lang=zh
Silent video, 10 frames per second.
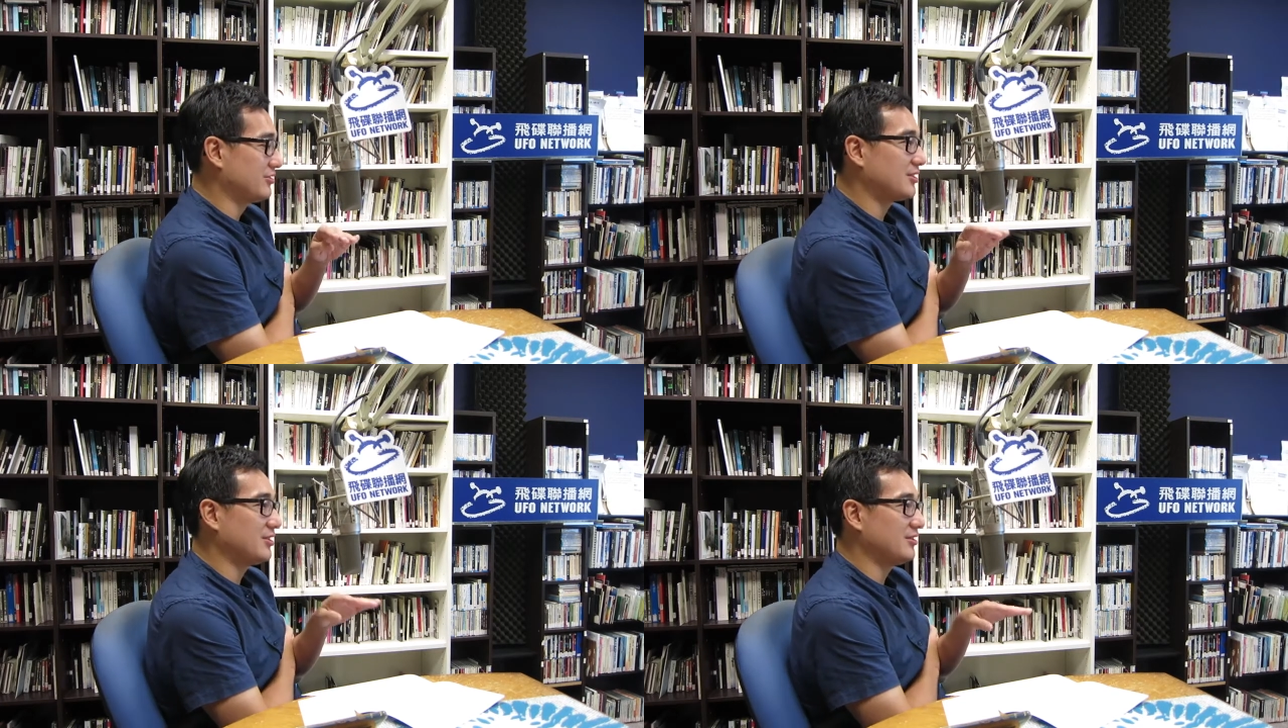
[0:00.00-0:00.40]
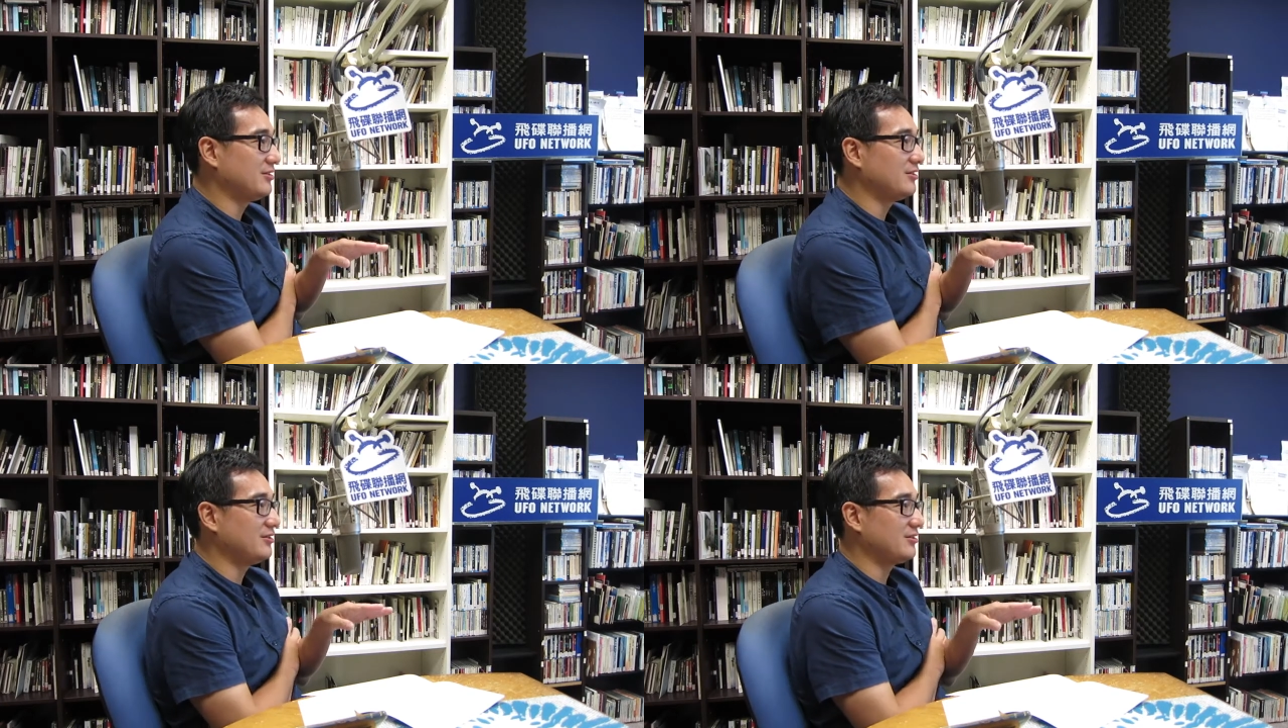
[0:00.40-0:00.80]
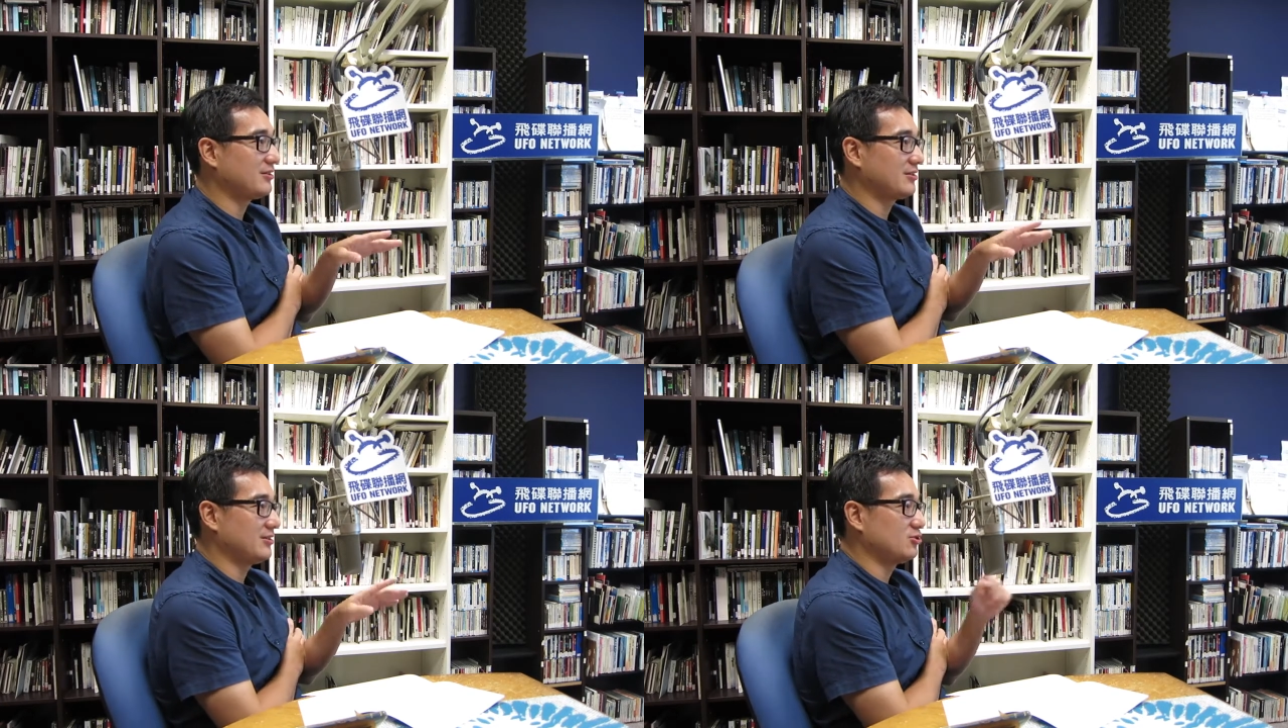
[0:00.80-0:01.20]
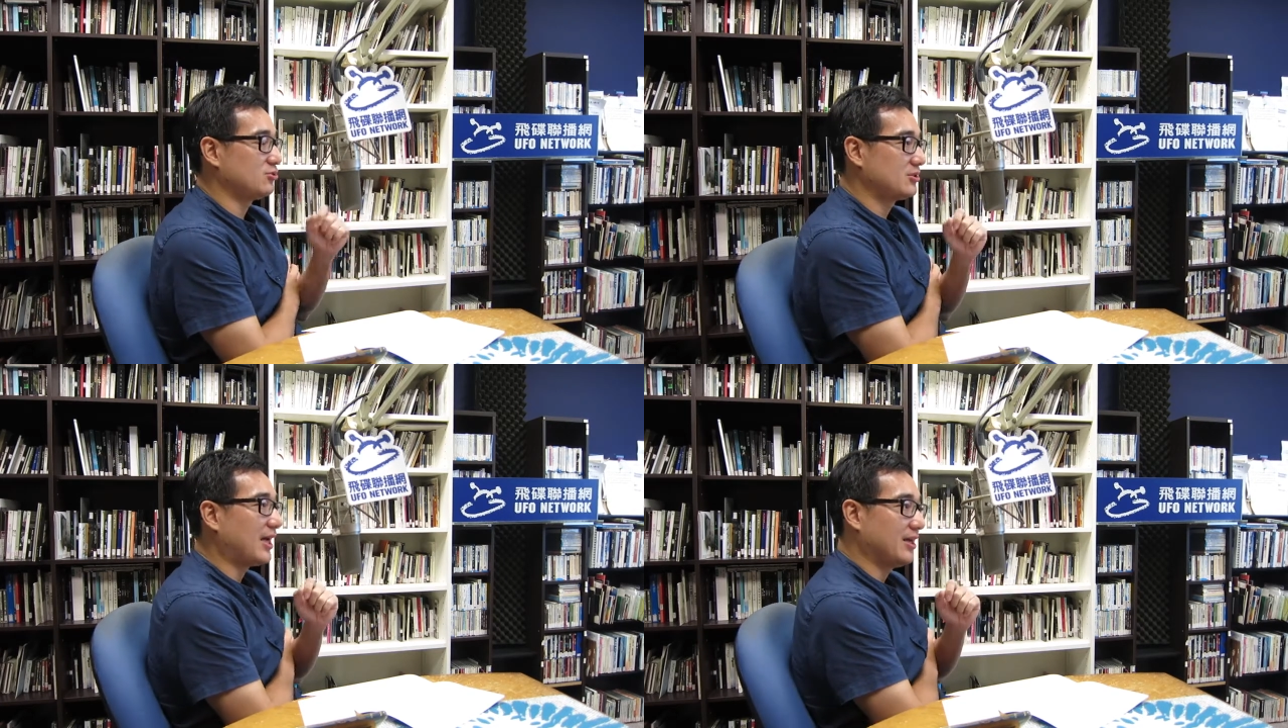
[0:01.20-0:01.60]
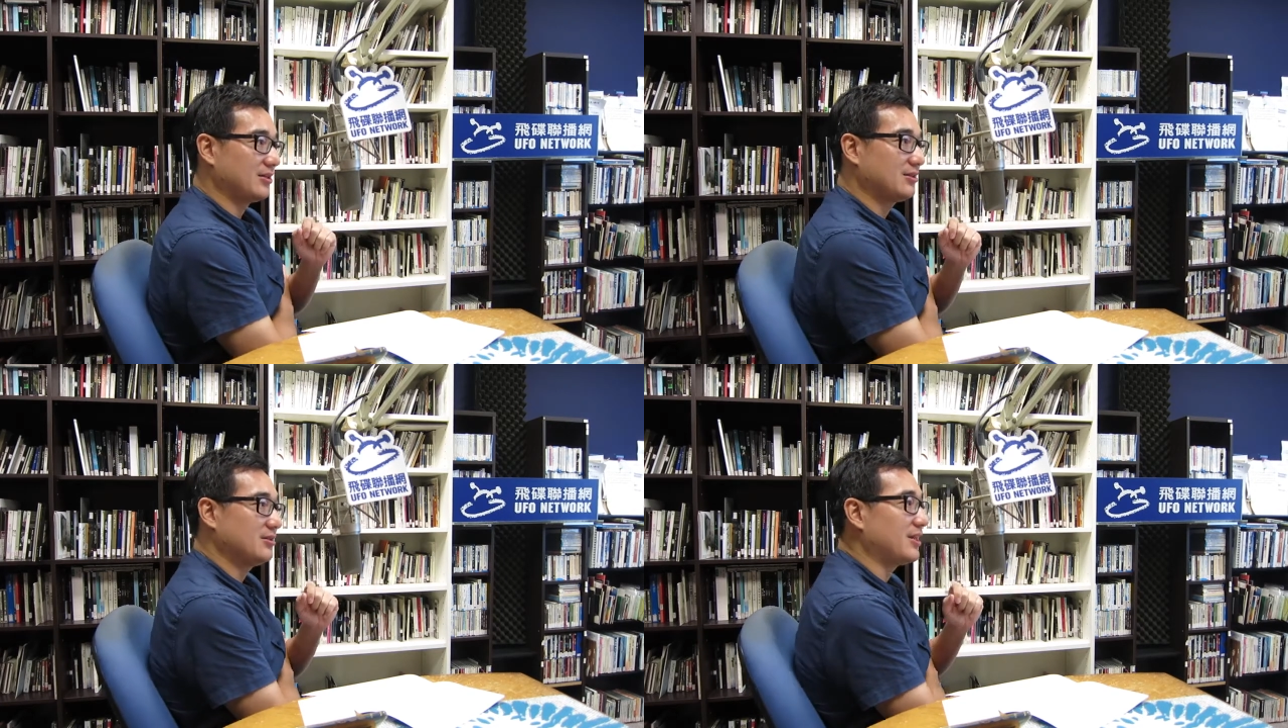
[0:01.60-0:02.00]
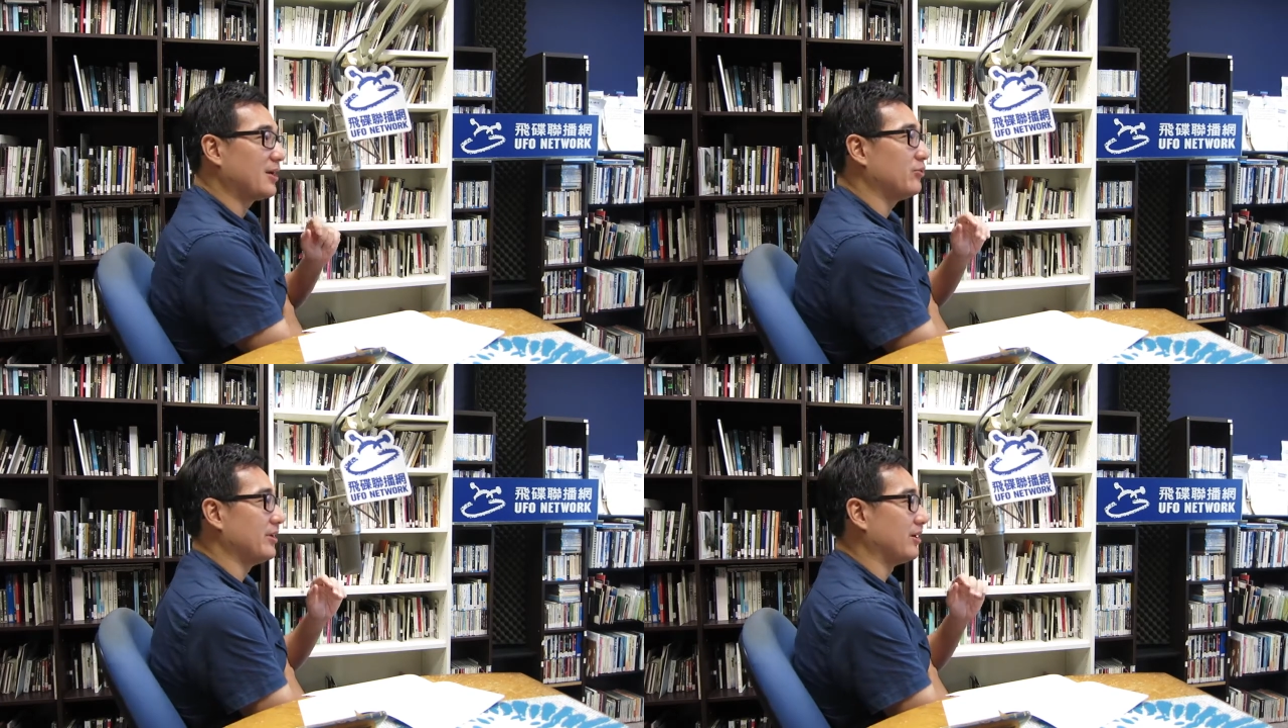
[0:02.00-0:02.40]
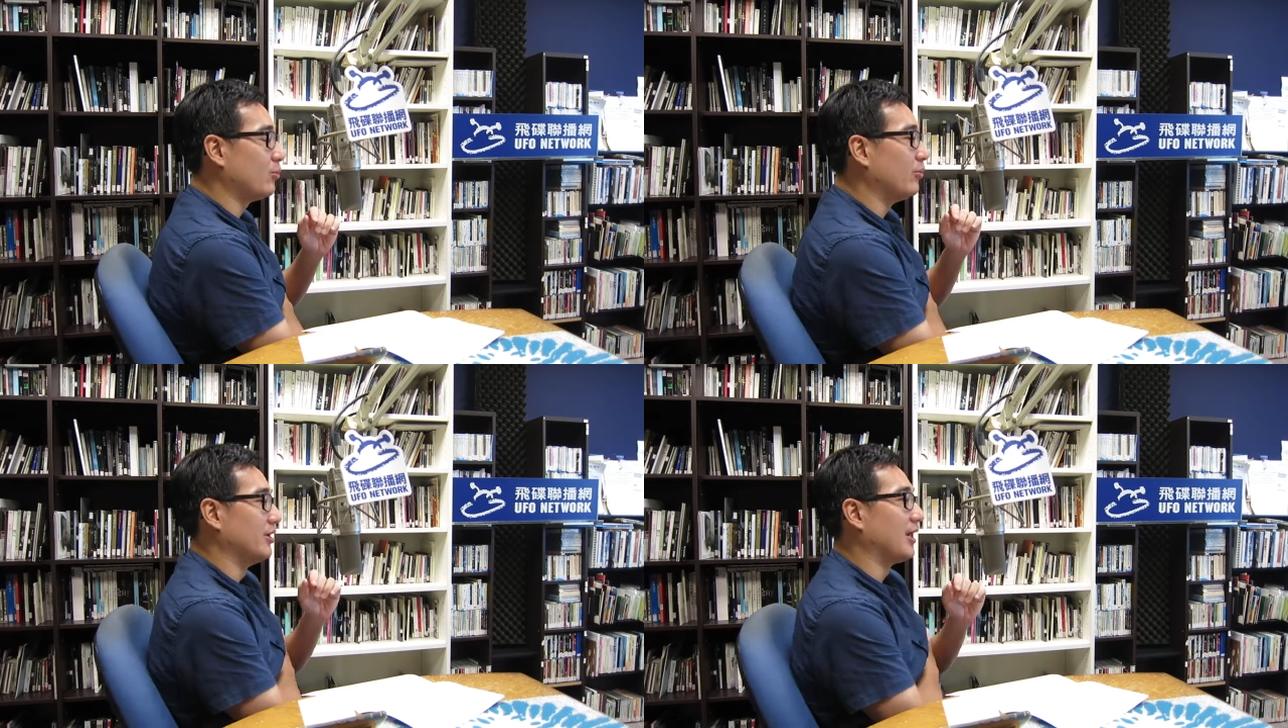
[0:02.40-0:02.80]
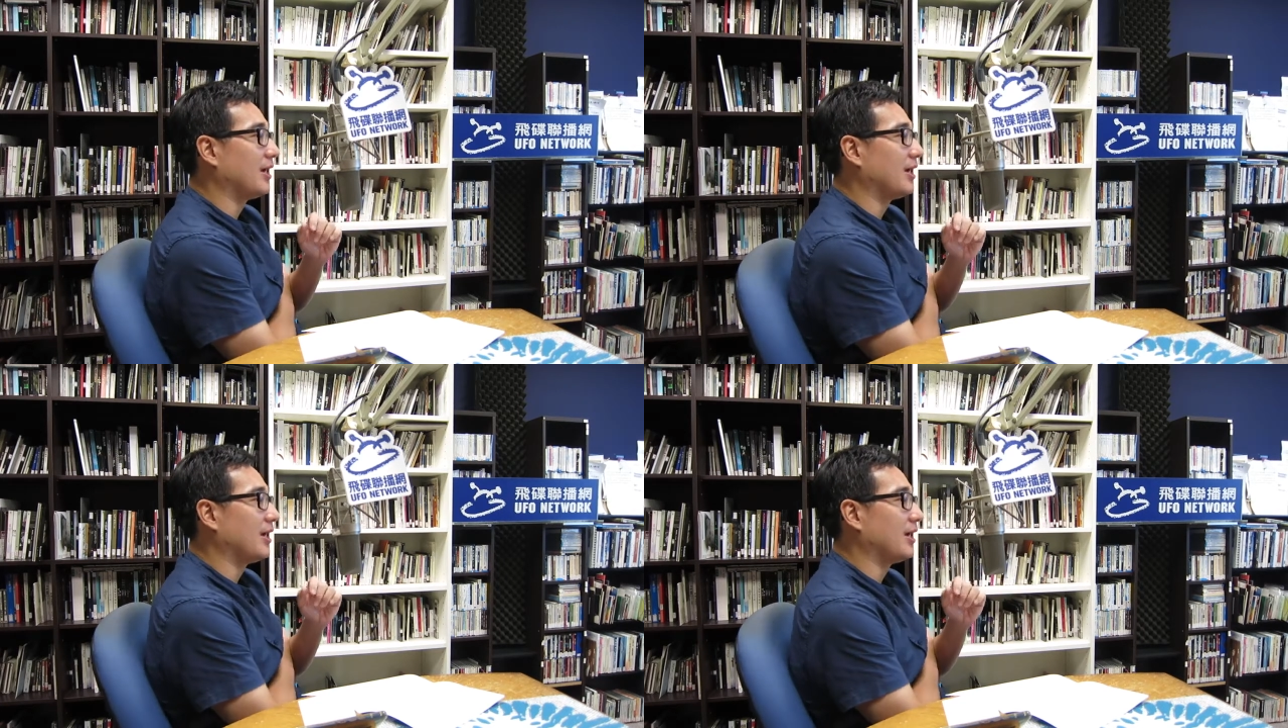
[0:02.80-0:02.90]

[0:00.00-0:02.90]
这个。 太太过严过了啦。